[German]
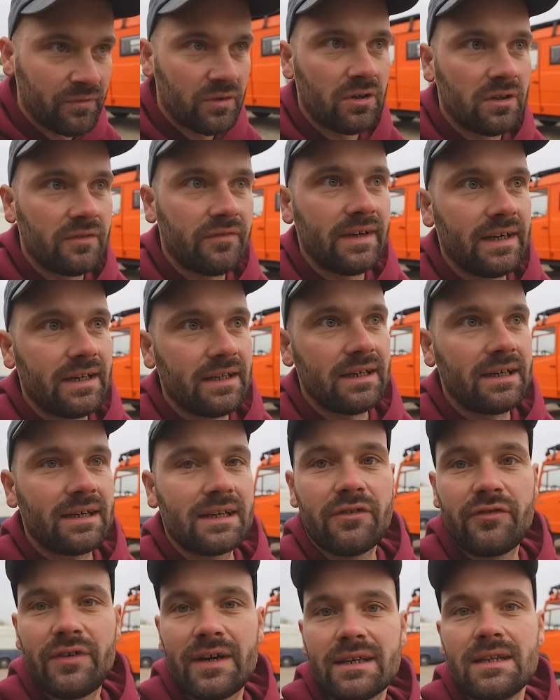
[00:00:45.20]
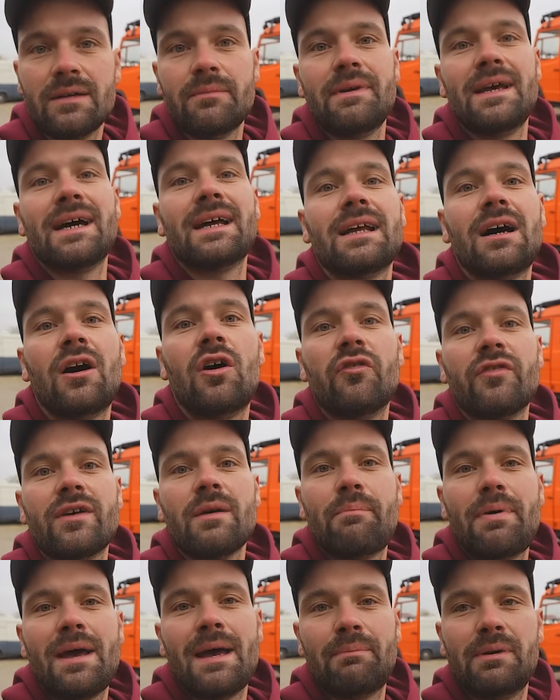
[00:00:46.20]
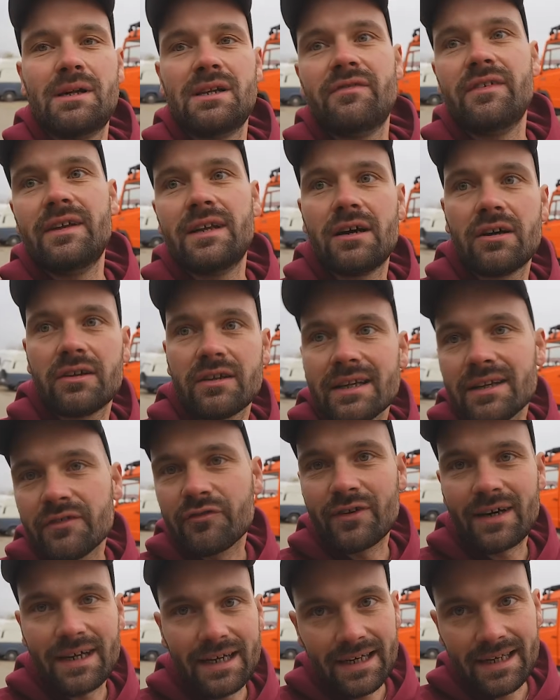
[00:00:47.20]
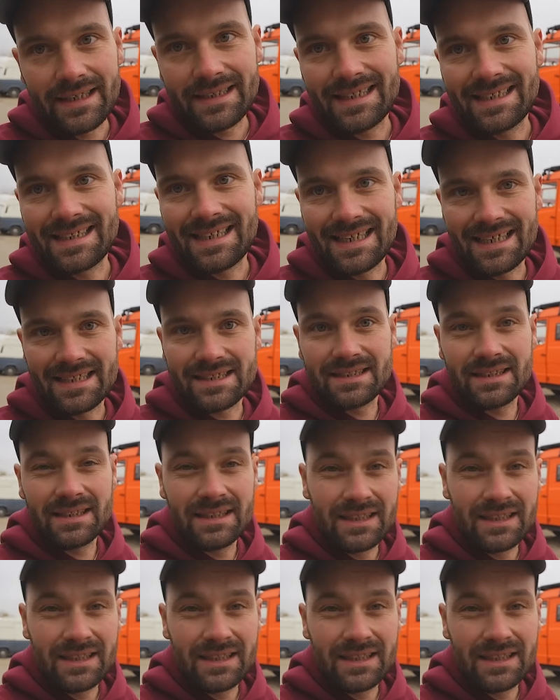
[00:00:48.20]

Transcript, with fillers: Dort werden da gefangene Bären aufgepäppelt wieder und in Freiheit entlassen.